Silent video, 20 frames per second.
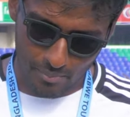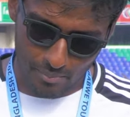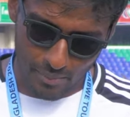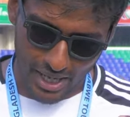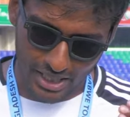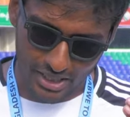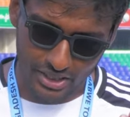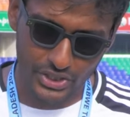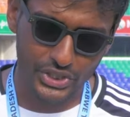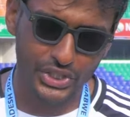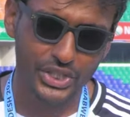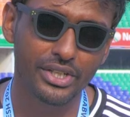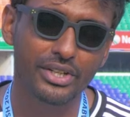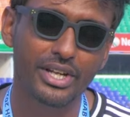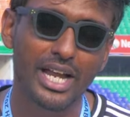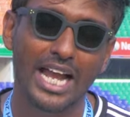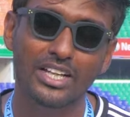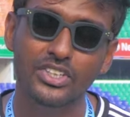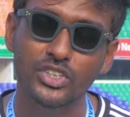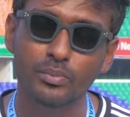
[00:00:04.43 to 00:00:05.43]
বাংলাদেশের
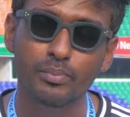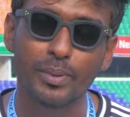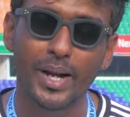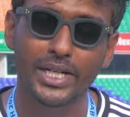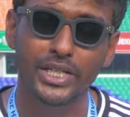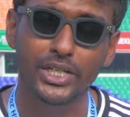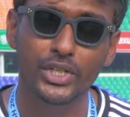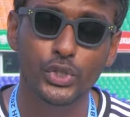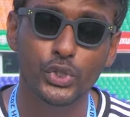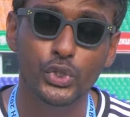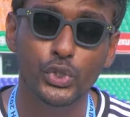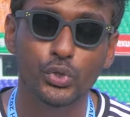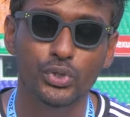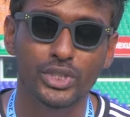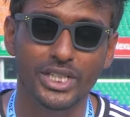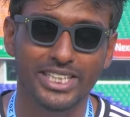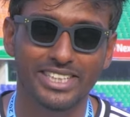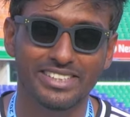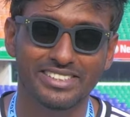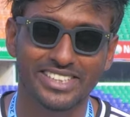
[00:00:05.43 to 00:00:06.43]
একজন ব্যাটারের শো
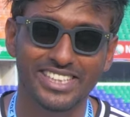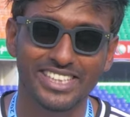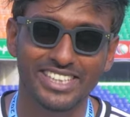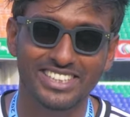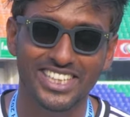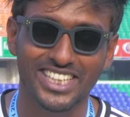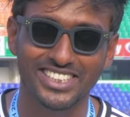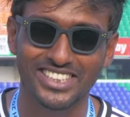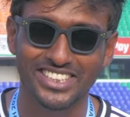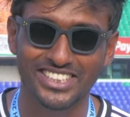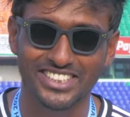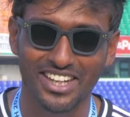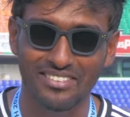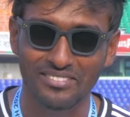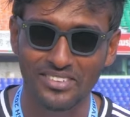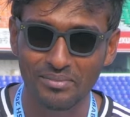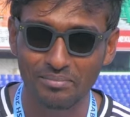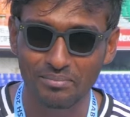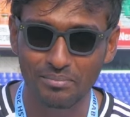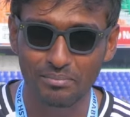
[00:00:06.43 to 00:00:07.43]
দেখেছি তানজিদ
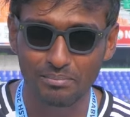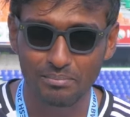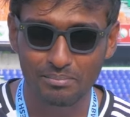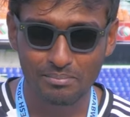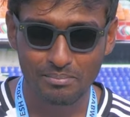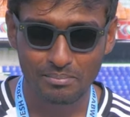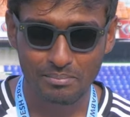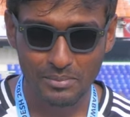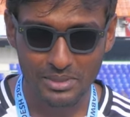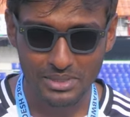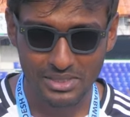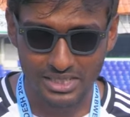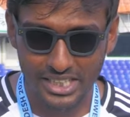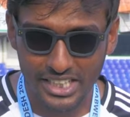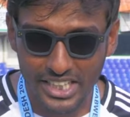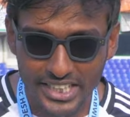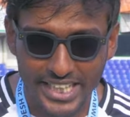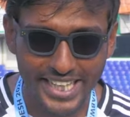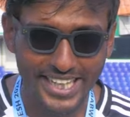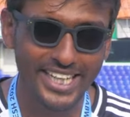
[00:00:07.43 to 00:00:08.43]
তামিম
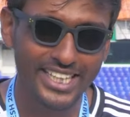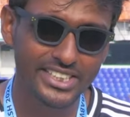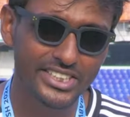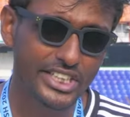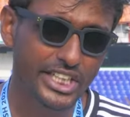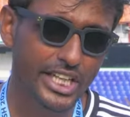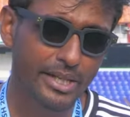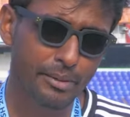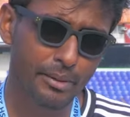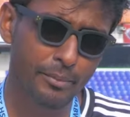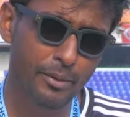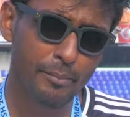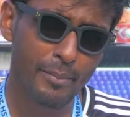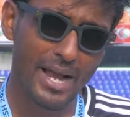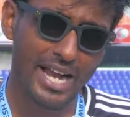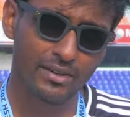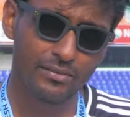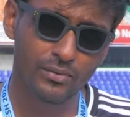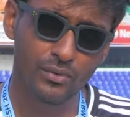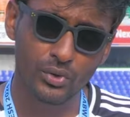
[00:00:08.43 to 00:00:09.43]
তিনি দেখিয়েছেন কিভাবে
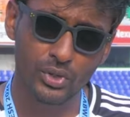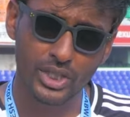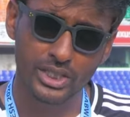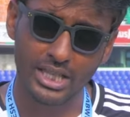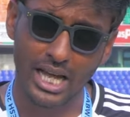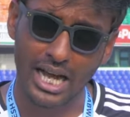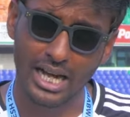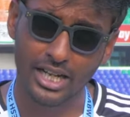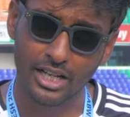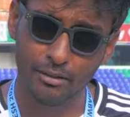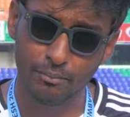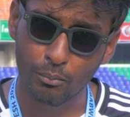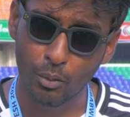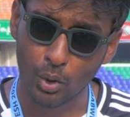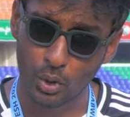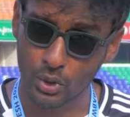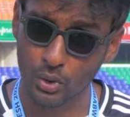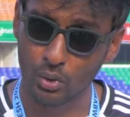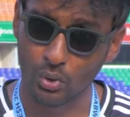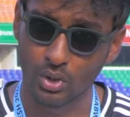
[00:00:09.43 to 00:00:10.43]
ব্যাকফুটে থাকার
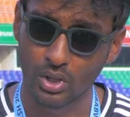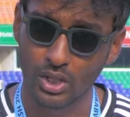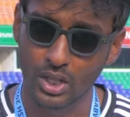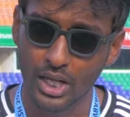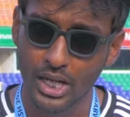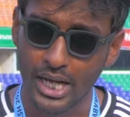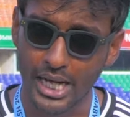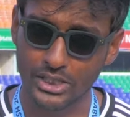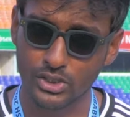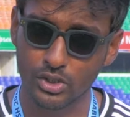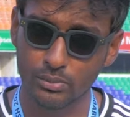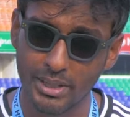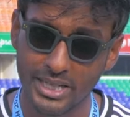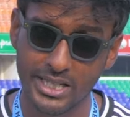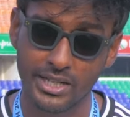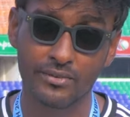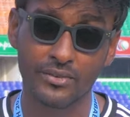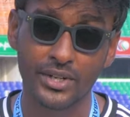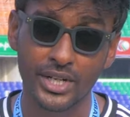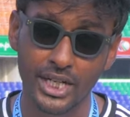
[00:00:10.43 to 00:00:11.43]
পরেও একজন
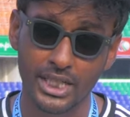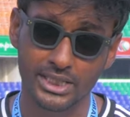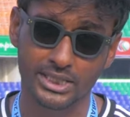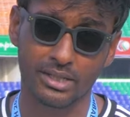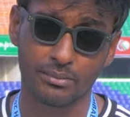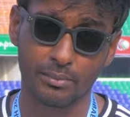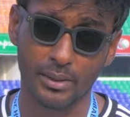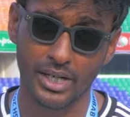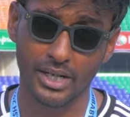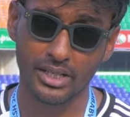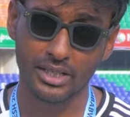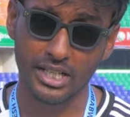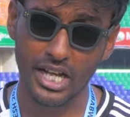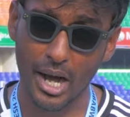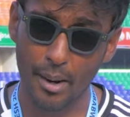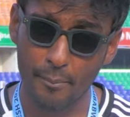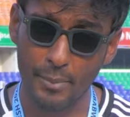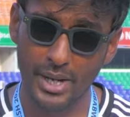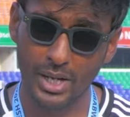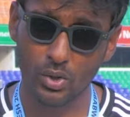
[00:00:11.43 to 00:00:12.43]
ব্যাটার ফিরে আসতে পারেন
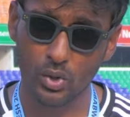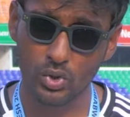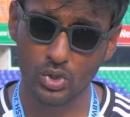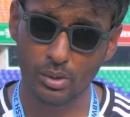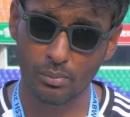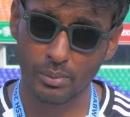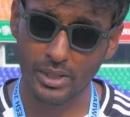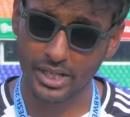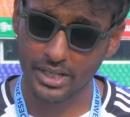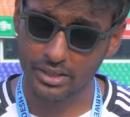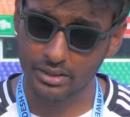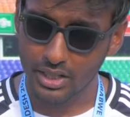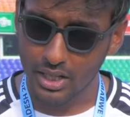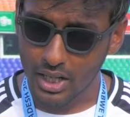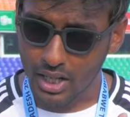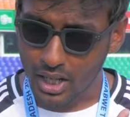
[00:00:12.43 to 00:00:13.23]
ব্যাক করতে পারেন